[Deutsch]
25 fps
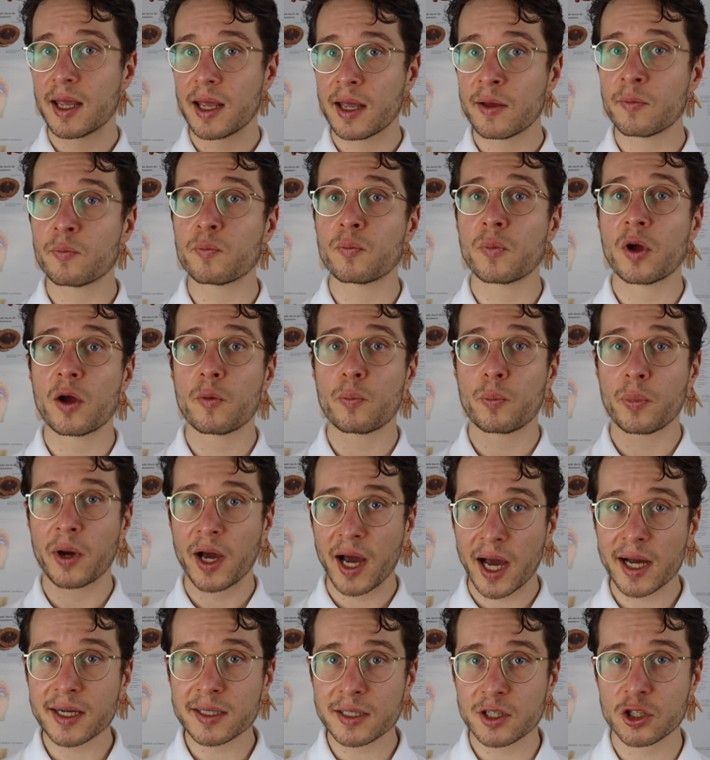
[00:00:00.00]
im
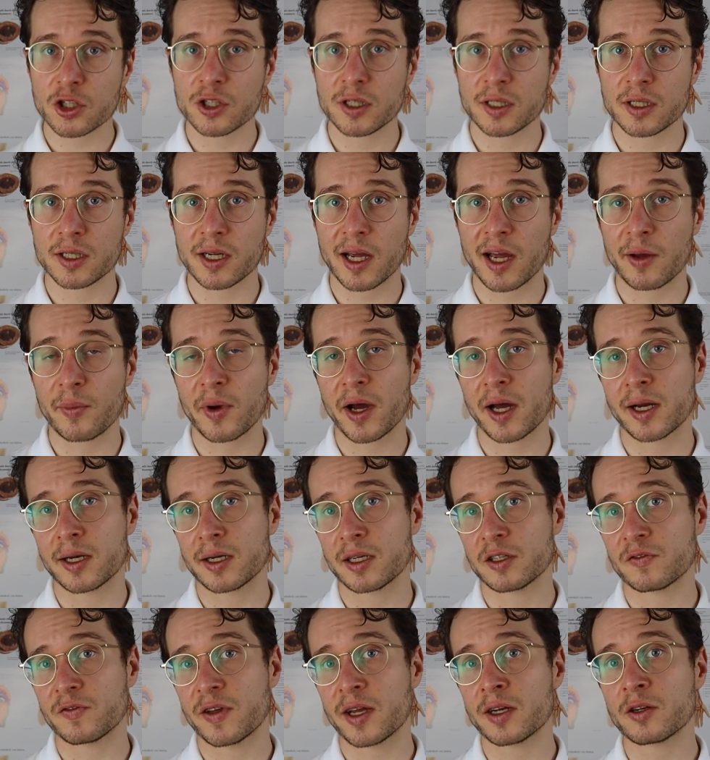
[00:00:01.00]
praktischen Detail
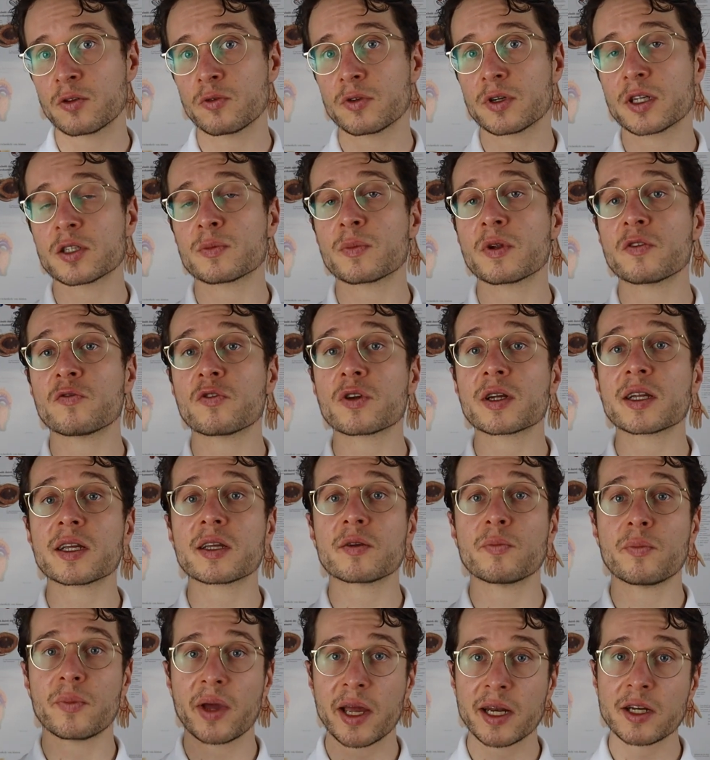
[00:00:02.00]
behandelt werden und dass man
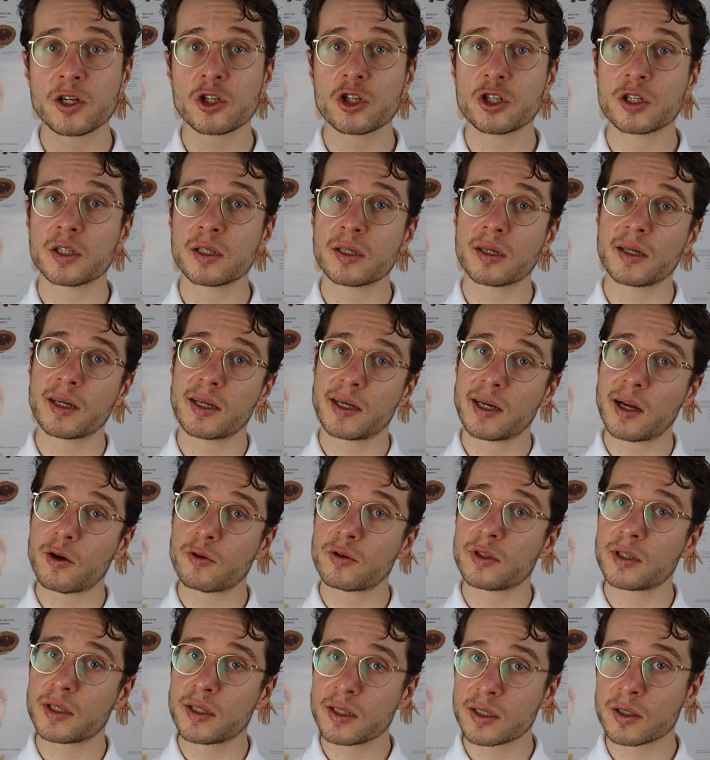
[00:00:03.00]
wirklich Menschen
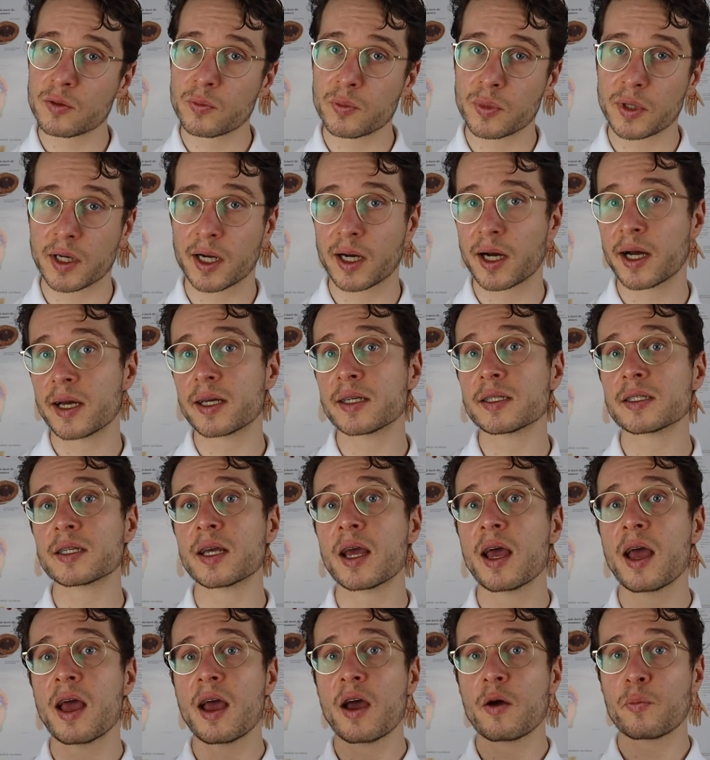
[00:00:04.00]
genau in diesem Bereich
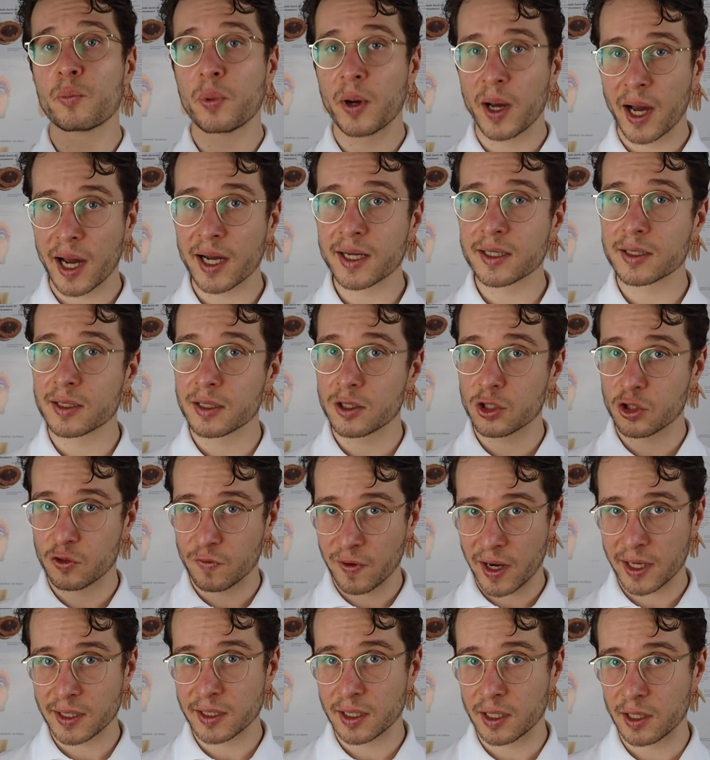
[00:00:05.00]

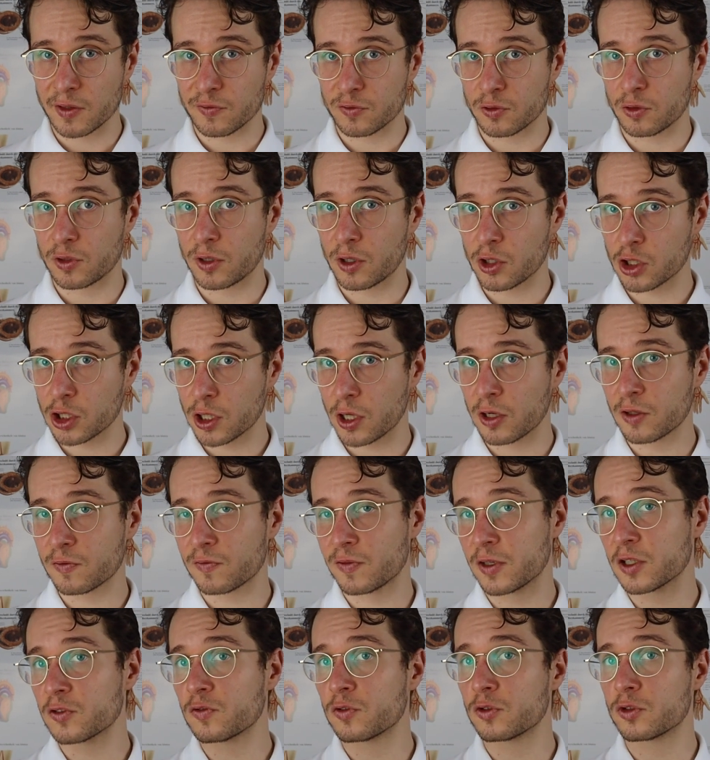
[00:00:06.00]
praktisch weiterhilft und auch
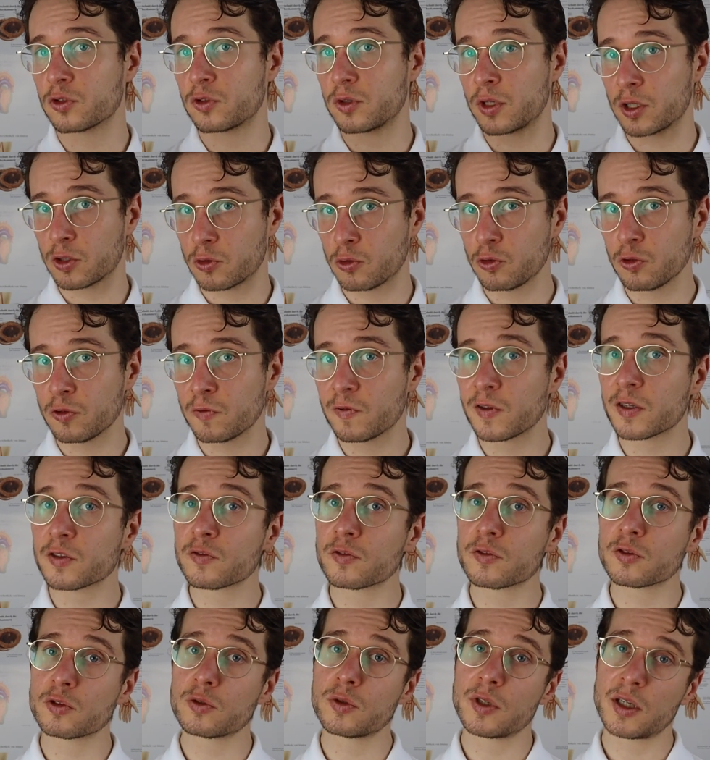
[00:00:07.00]
schaut, was funktioniert gut, was
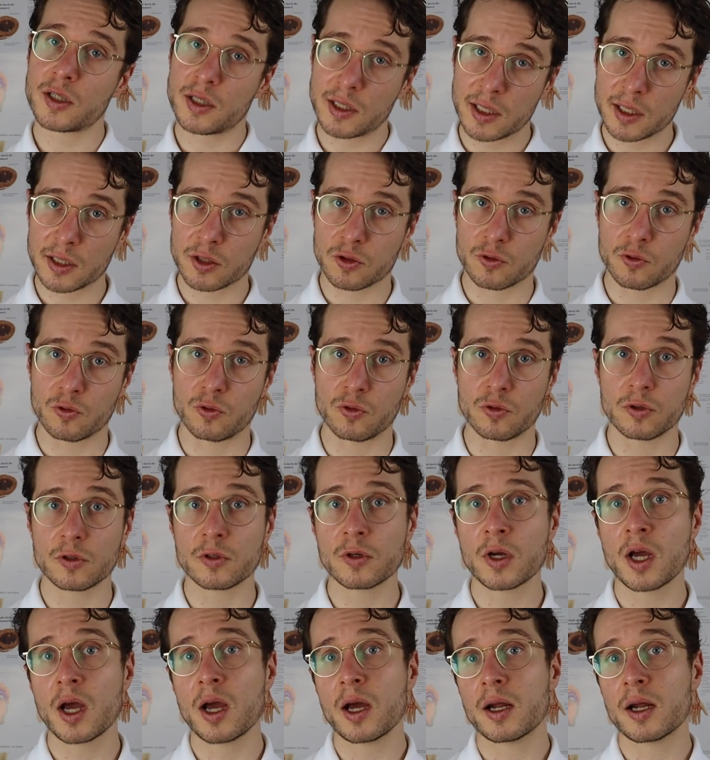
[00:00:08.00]
funktioniert nicht so gut.